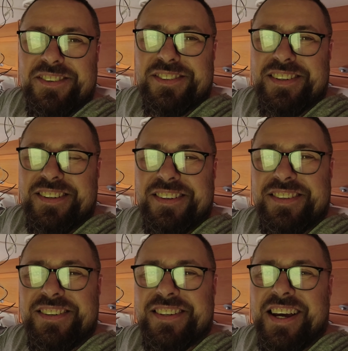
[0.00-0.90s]
muszę
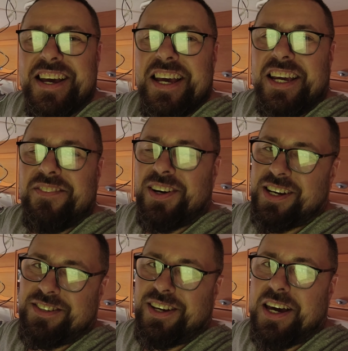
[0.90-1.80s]
dociąć,
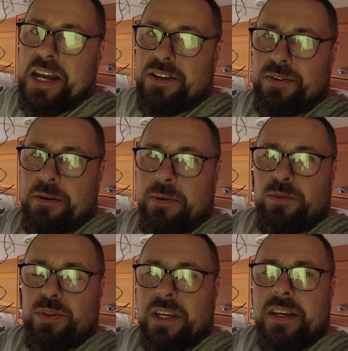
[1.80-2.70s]
pojechać do garażu, nie mam
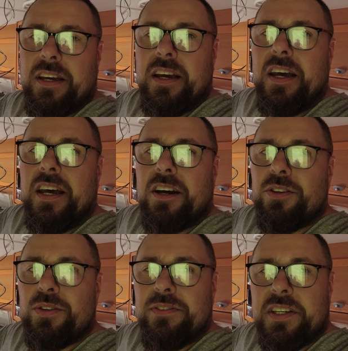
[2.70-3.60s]
tutaj
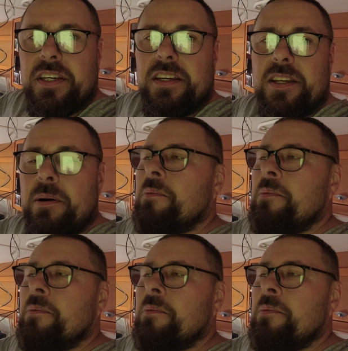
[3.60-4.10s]
kątówki i nie